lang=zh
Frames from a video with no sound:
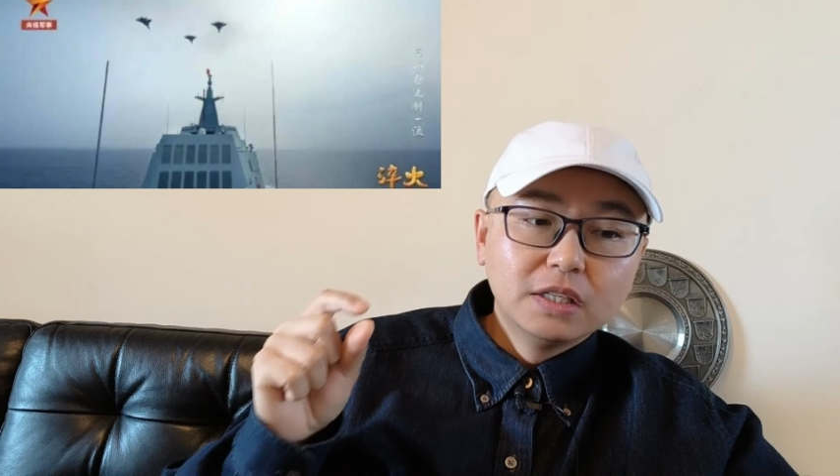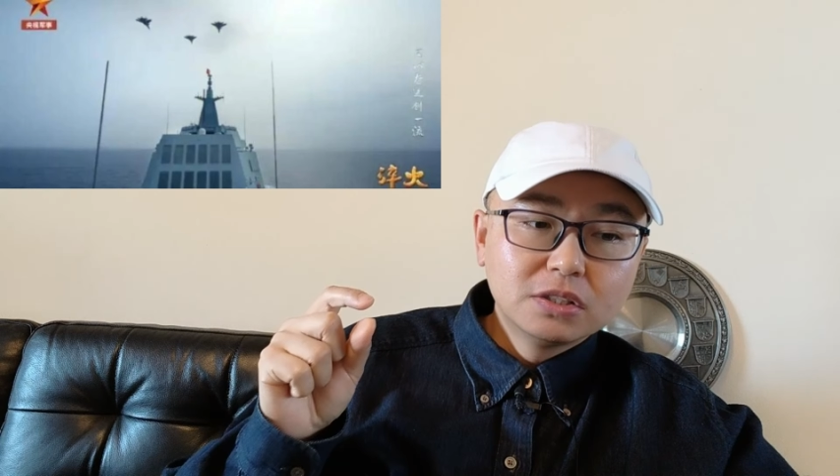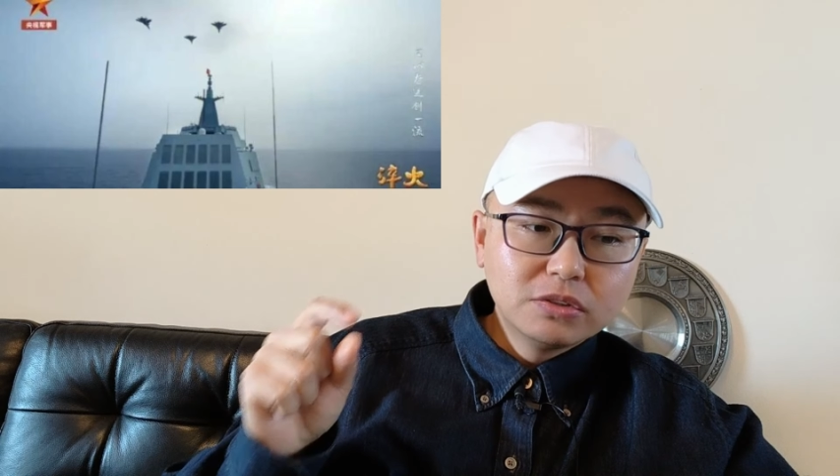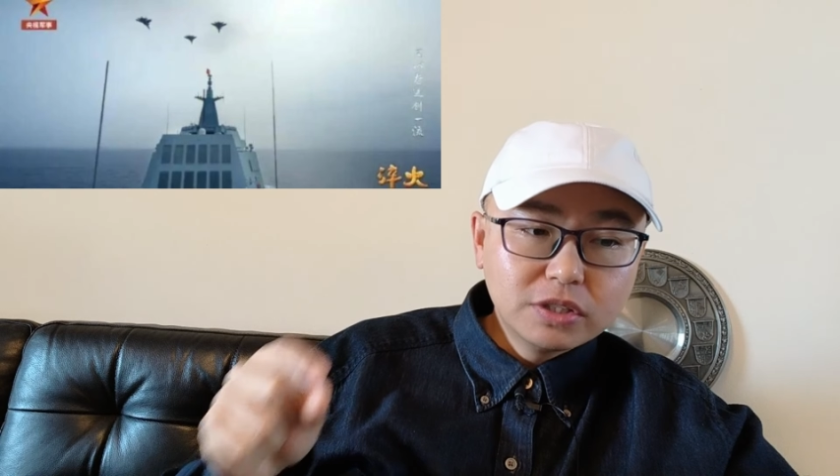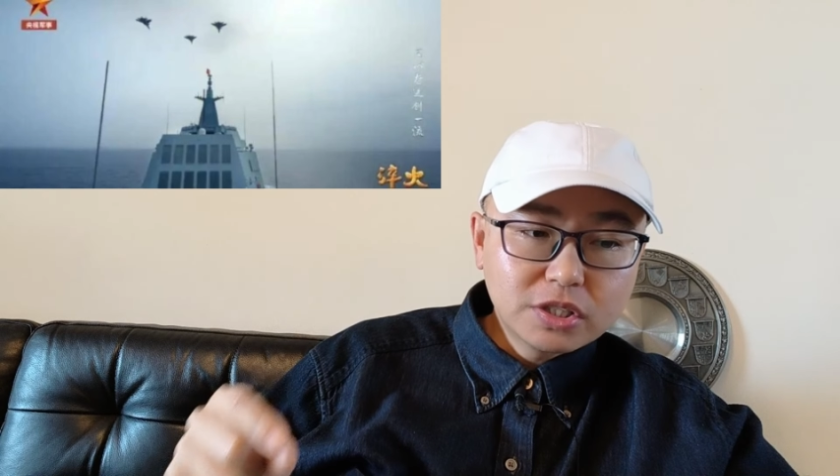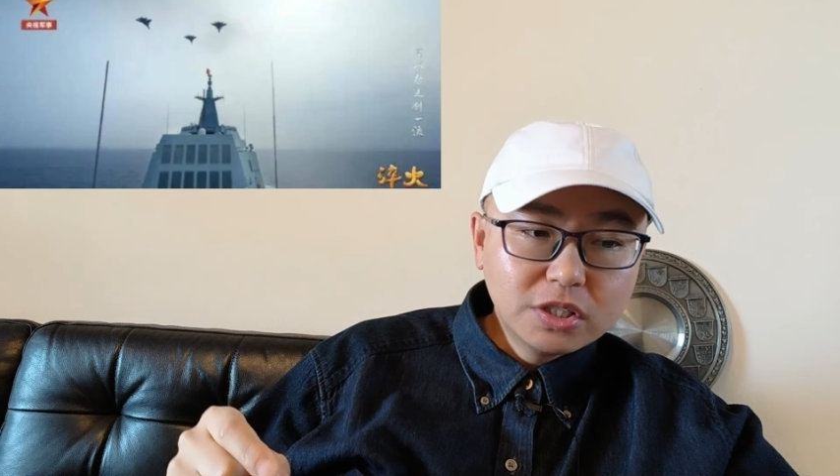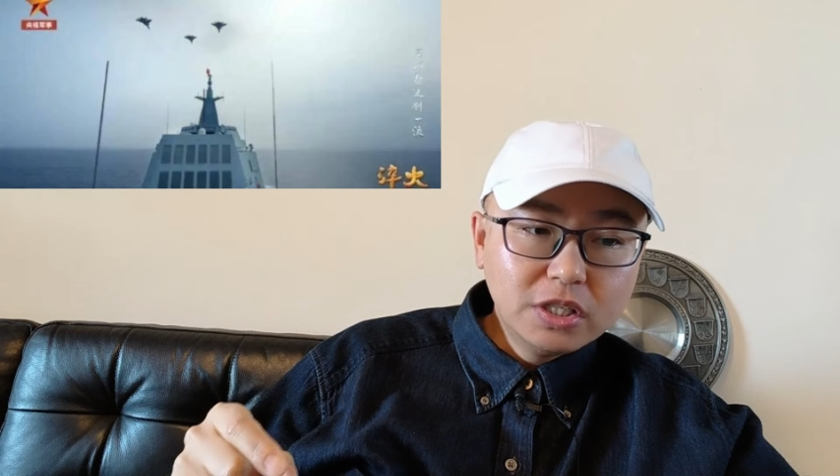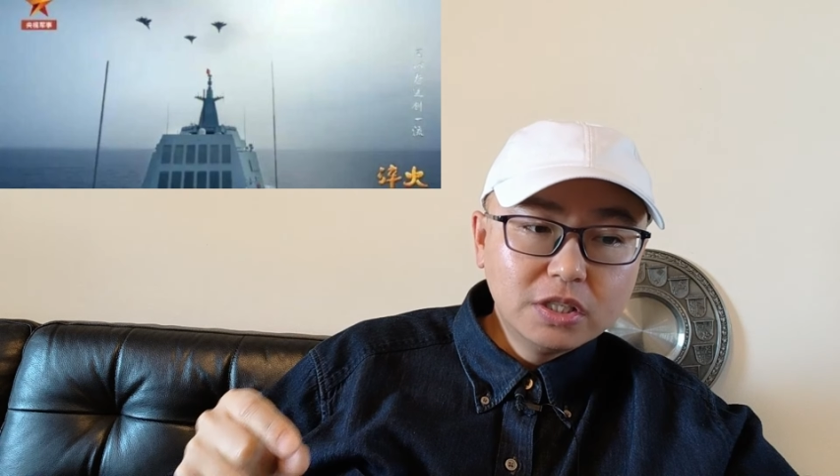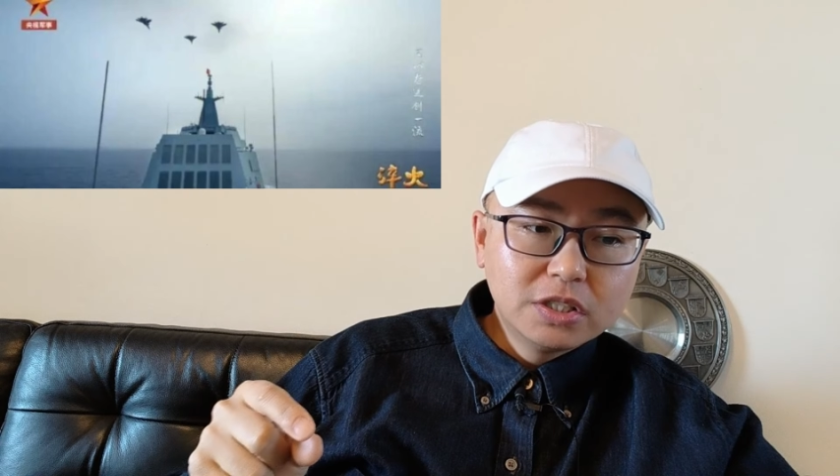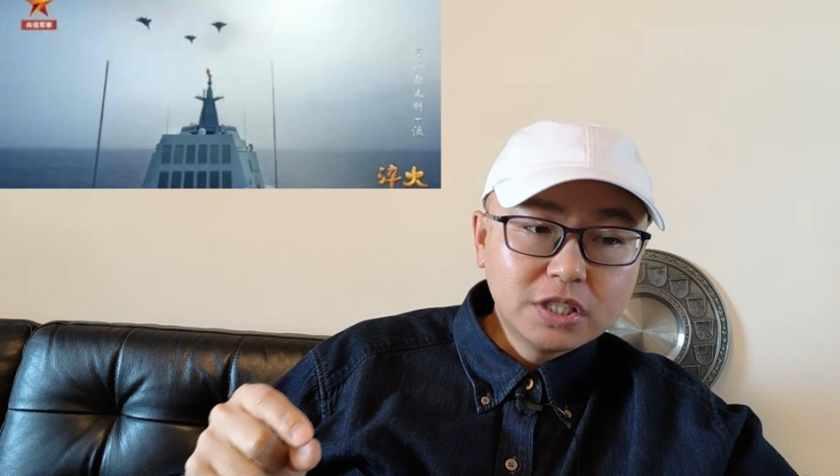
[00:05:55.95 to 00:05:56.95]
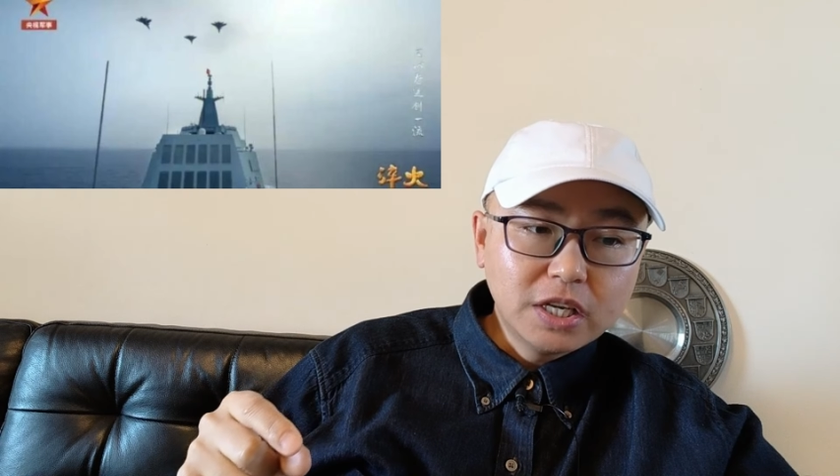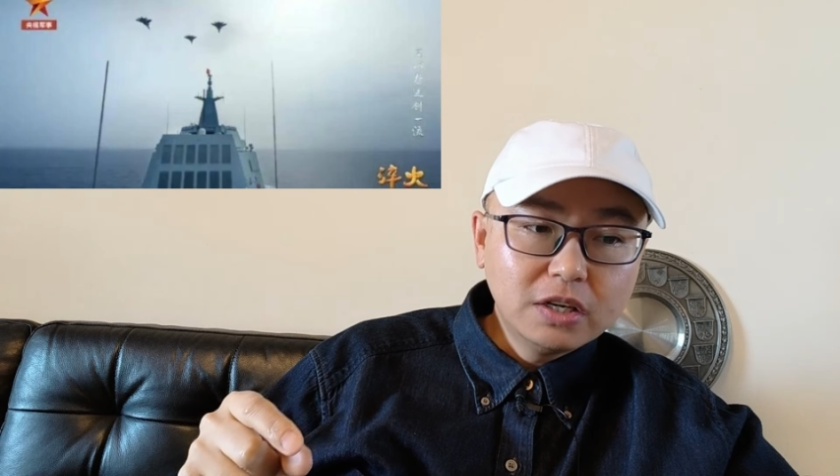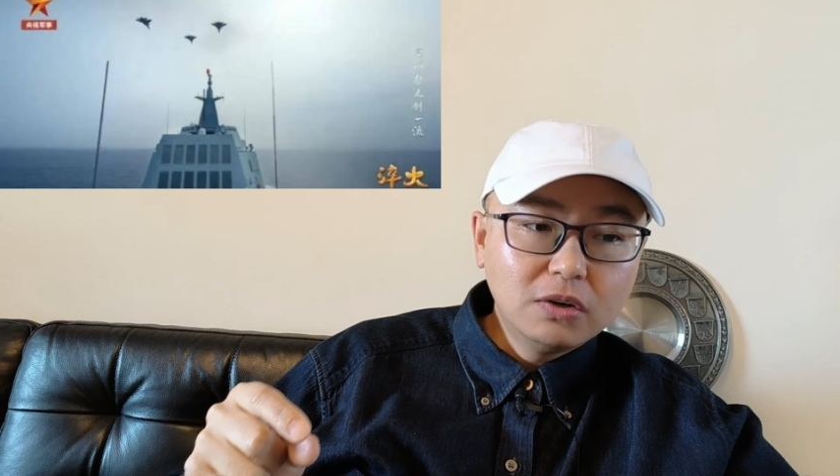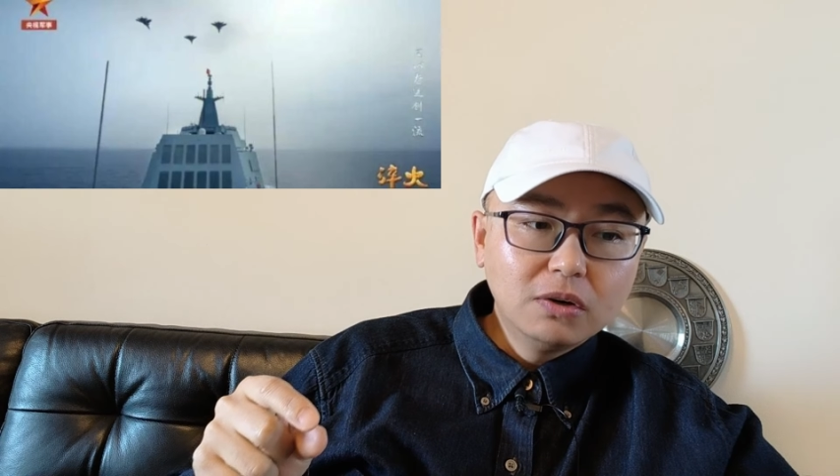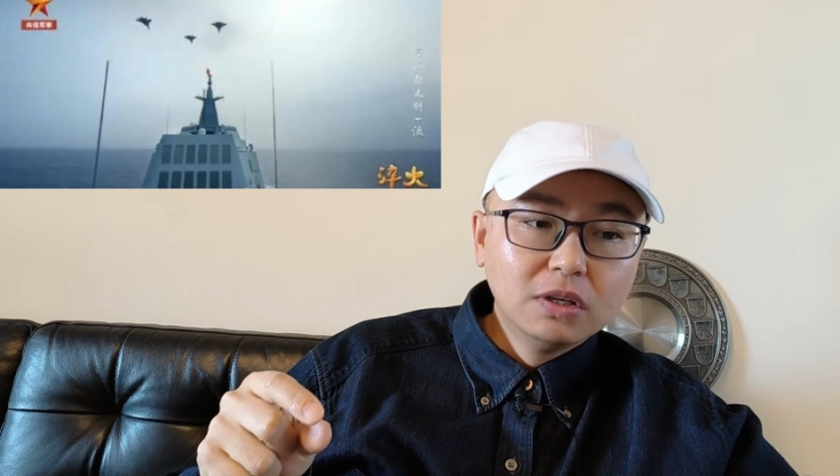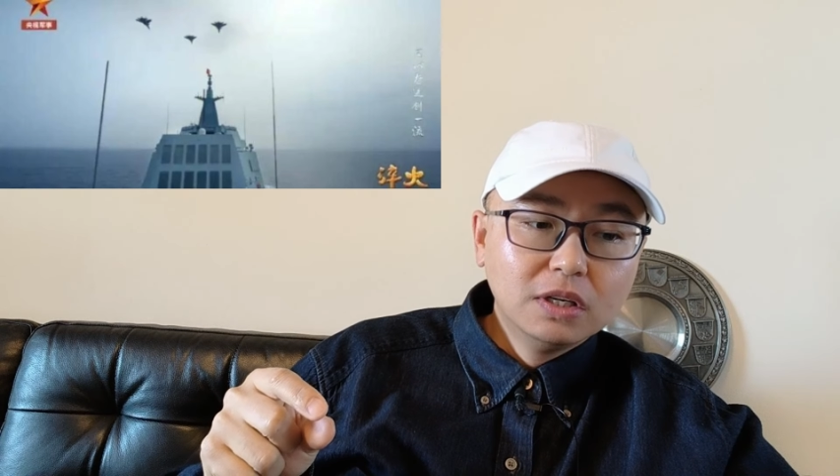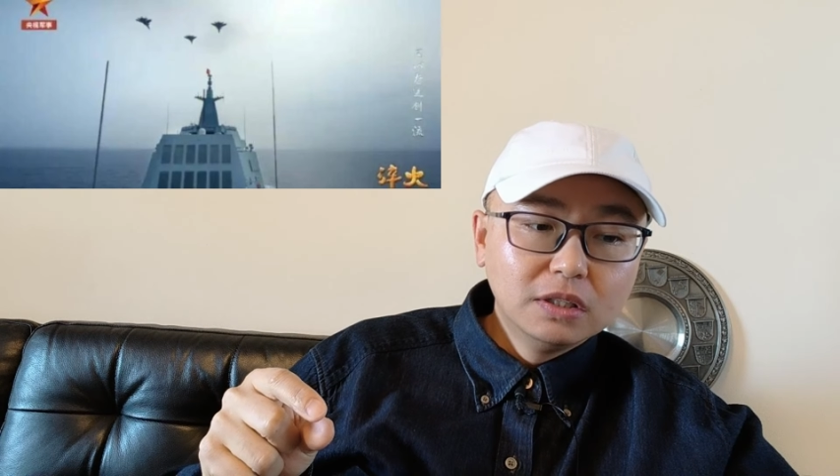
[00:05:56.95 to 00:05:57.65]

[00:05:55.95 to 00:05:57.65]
四月十一日前后